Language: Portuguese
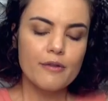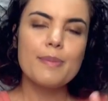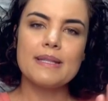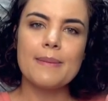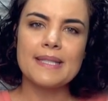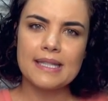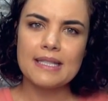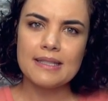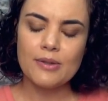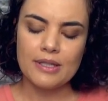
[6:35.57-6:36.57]
Vou prestar mais
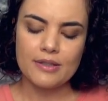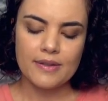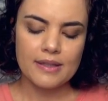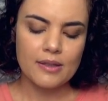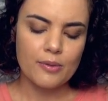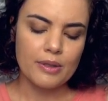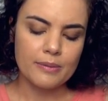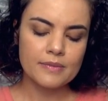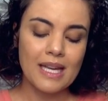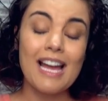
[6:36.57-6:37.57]
atenção nisso, fica
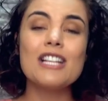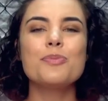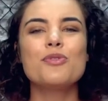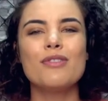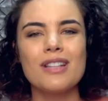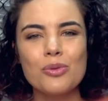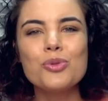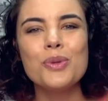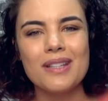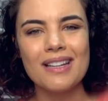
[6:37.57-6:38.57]
tranquilo. Aliás, eu preciso voltar no
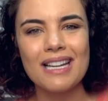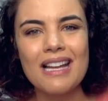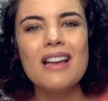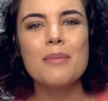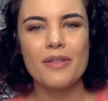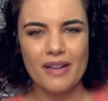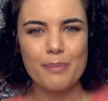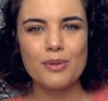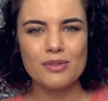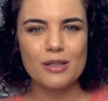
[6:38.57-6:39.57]
Twitter, né? Pra ficar
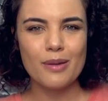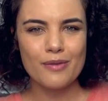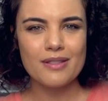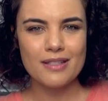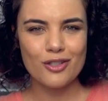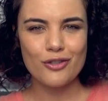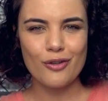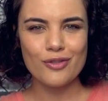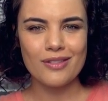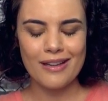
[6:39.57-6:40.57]
perguntando para vocês que
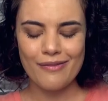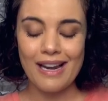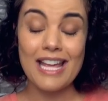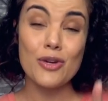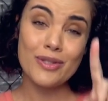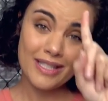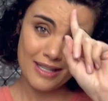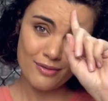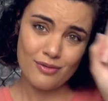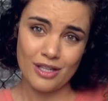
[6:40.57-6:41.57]
jogos eu tenho que falar. Eu
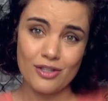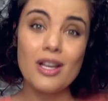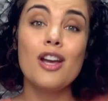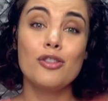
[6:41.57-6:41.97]
esqueço, gente.